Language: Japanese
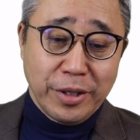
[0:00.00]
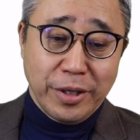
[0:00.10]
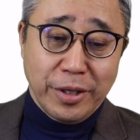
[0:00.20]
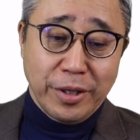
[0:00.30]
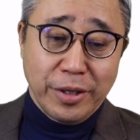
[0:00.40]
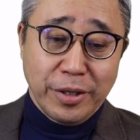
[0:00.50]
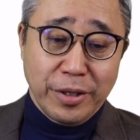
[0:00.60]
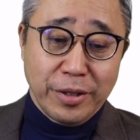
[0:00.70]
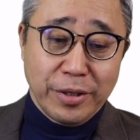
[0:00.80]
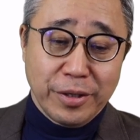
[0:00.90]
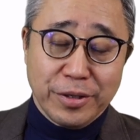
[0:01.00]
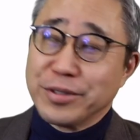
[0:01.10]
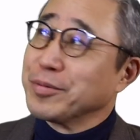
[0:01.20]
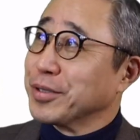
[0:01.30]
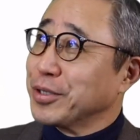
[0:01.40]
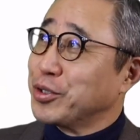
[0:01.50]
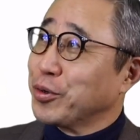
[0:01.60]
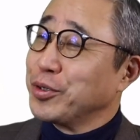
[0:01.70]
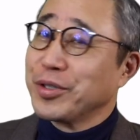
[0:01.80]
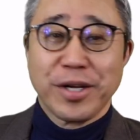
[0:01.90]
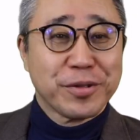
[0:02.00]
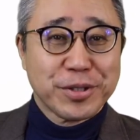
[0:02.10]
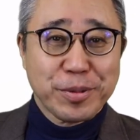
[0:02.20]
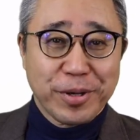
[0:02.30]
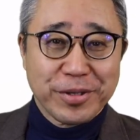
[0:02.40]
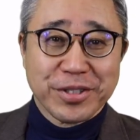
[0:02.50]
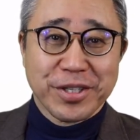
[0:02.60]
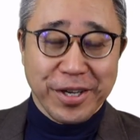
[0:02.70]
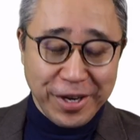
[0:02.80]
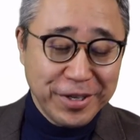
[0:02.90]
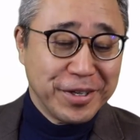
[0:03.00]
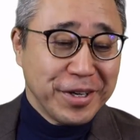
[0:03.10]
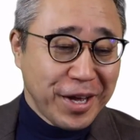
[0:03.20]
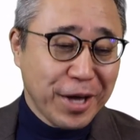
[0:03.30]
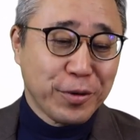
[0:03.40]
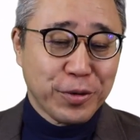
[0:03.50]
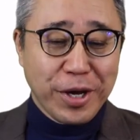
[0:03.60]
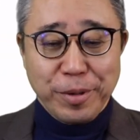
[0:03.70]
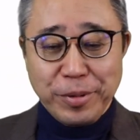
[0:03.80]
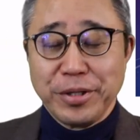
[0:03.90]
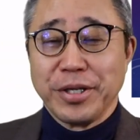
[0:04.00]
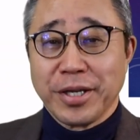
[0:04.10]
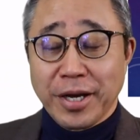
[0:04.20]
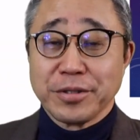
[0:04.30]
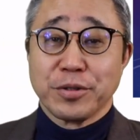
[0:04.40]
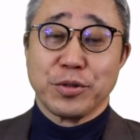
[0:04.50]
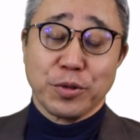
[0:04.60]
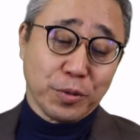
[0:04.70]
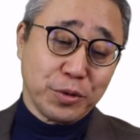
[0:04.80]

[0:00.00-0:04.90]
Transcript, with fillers: えー、すみません、ジョイント&セパラルですね、あのライアビリティに関するちょっと